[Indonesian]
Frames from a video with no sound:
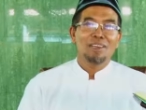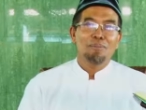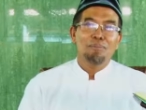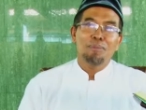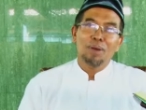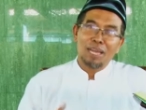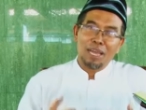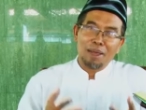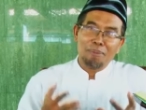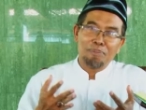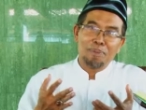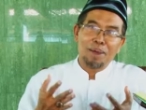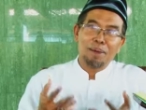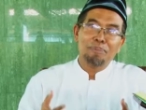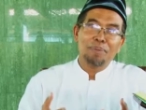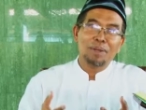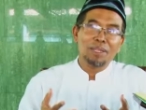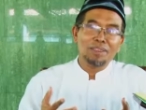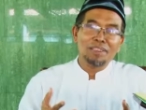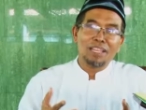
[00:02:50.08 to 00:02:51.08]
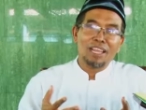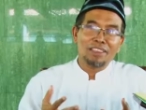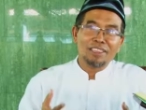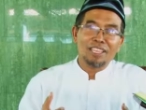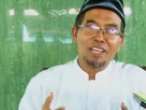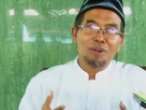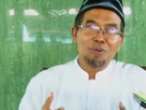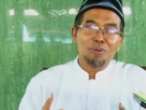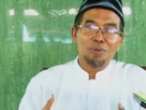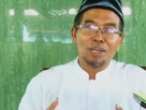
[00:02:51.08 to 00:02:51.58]
Mengapa perintah
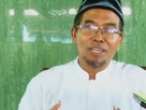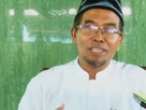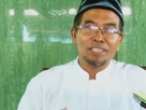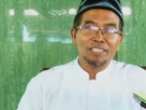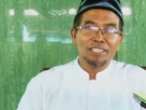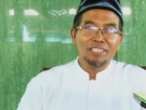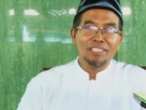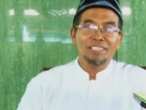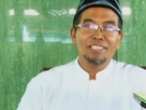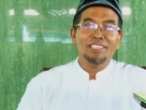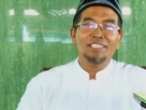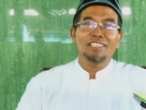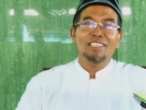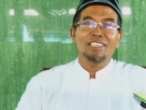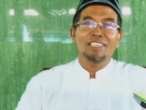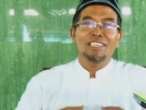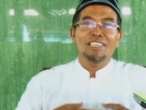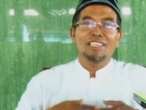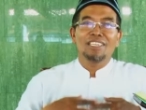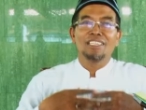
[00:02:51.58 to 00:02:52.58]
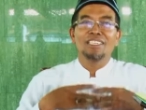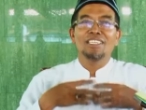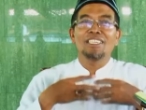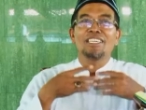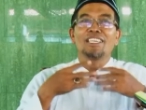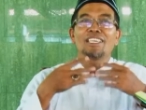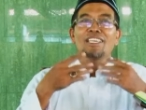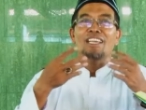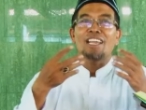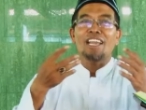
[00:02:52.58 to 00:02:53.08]
takwa ini
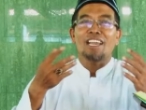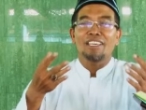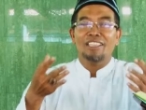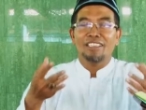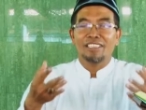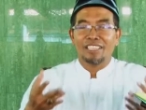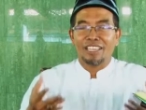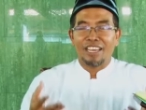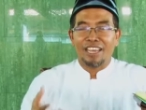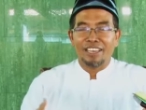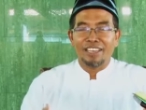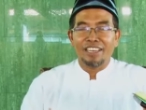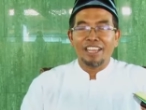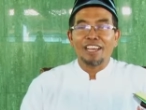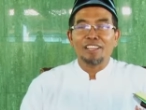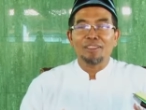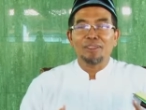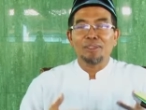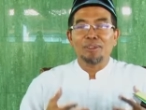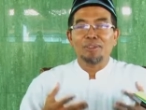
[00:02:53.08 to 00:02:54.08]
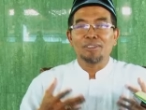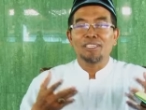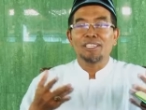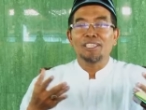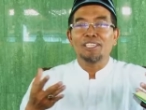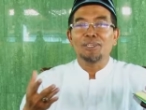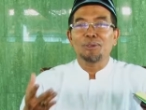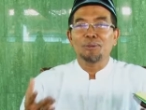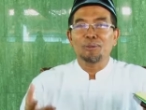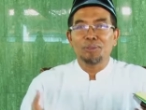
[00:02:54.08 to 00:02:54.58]
dikaitkan atau
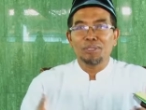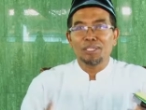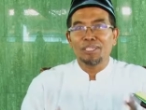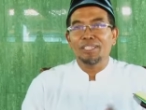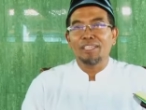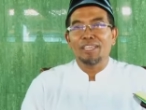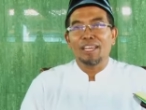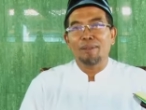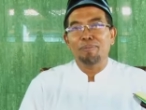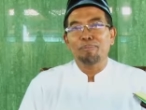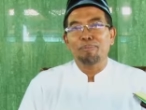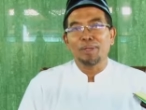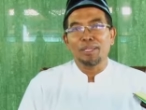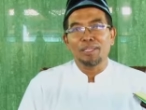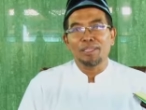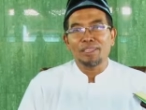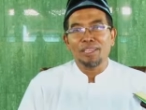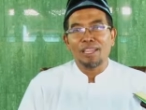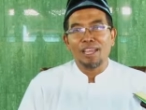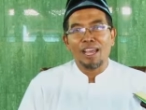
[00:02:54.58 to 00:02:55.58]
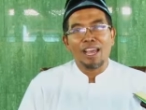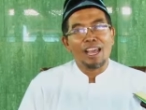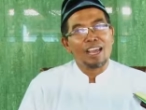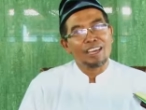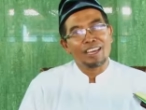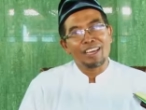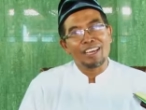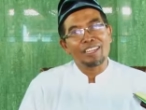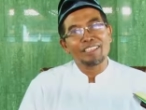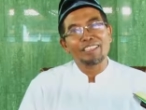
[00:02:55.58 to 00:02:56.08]
diikuti dengan perintah
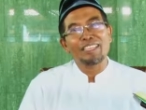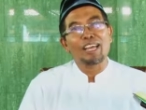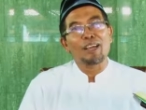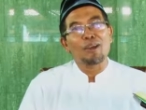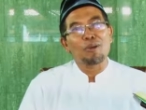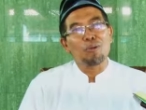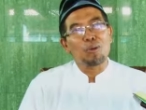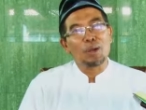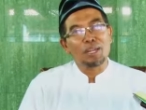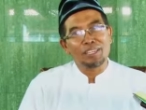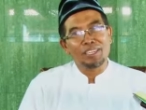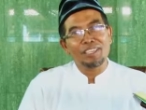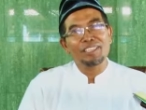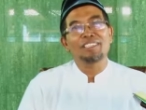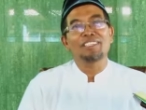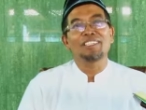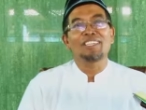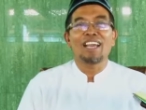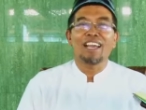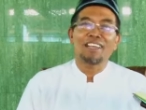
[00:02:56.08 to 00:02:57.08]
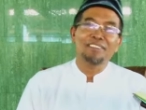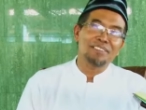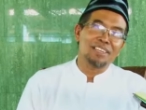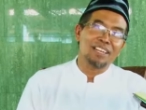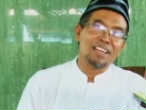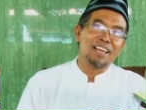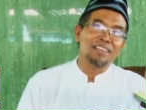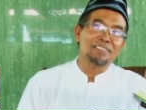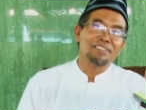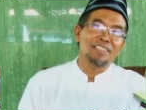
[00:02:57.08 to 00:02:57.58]
agar takwanya tidak
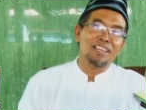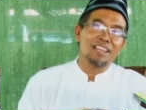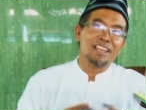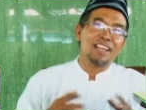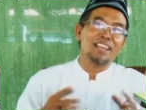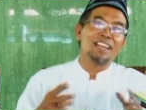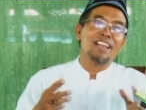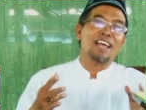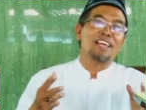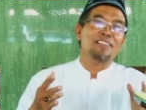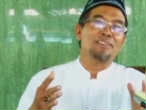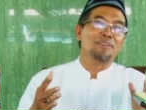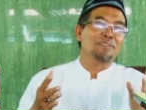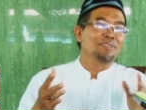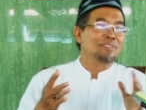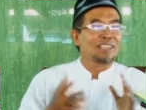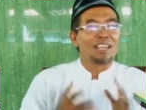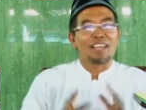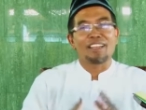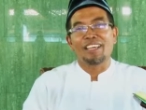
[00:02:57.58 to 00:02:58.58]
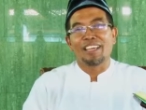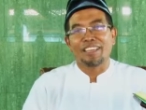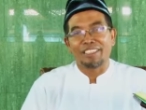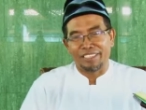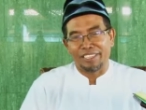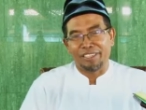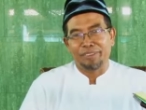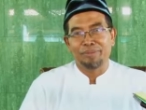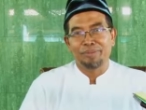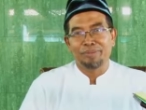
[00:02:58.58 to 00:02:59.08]
asal-asalan atau
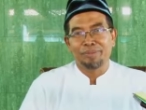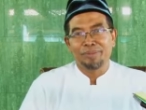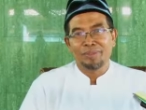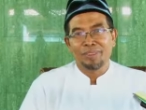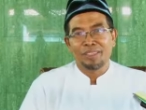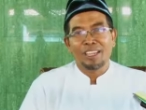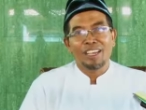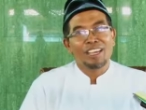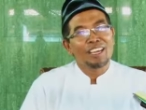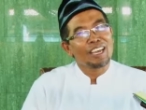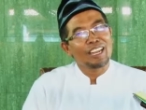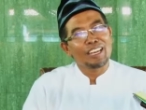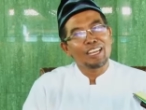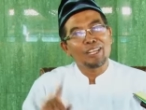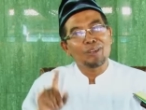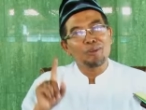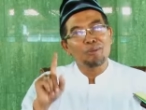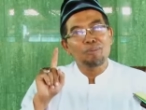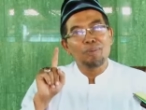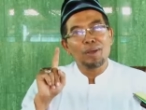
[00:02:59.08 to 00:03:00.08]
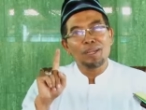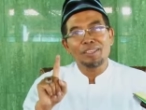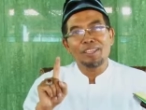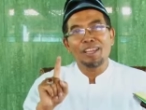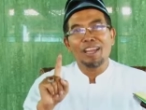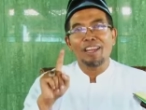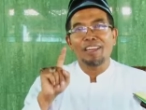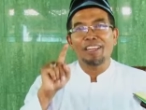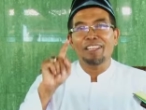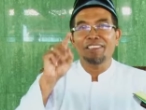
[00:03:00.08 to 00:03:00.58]
sekadarnya? Karena
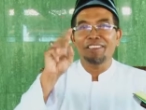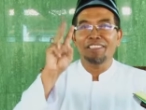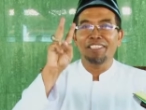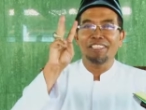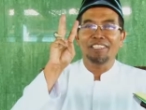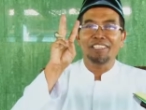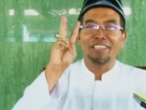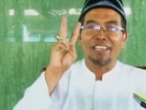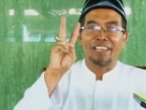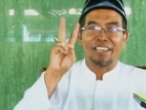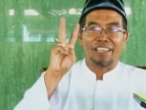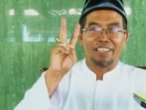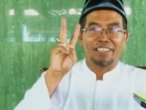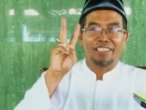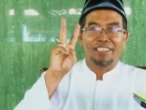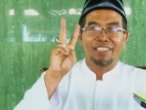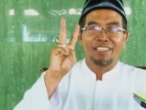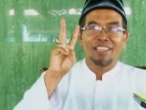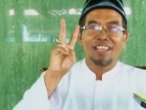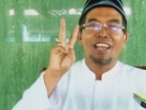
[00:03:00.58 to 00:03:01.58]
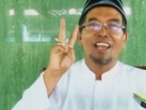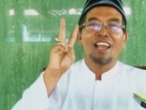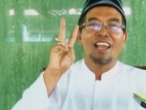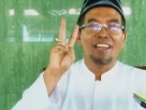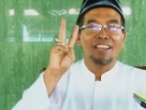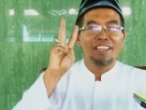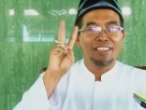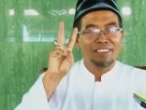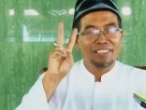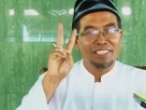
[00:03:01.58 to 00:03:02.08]
rupanya ada tiga,
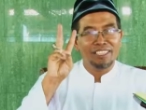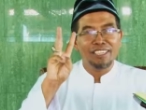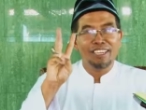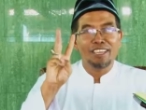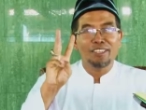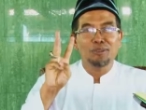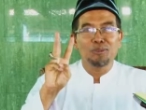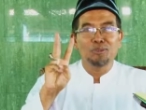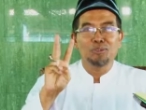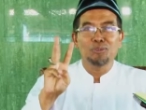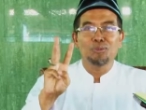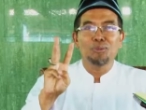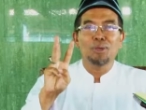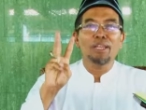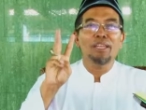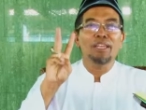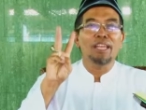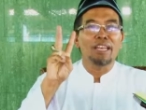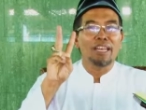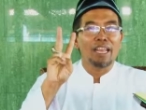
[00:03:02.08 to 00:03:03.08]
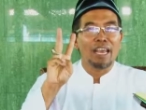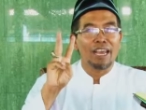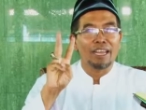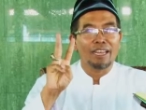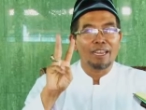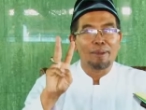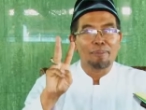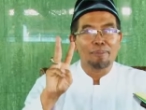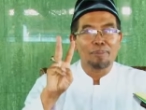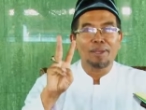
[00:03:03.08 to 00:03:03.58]
ada tiga tujuan dan
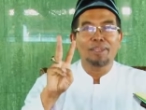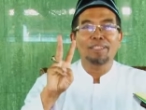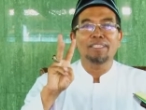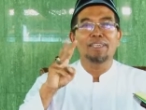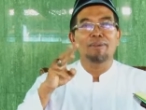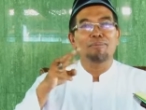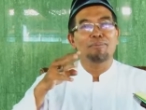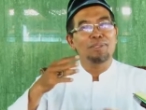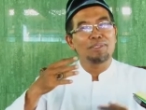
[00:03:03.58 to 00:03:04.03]
harapan yang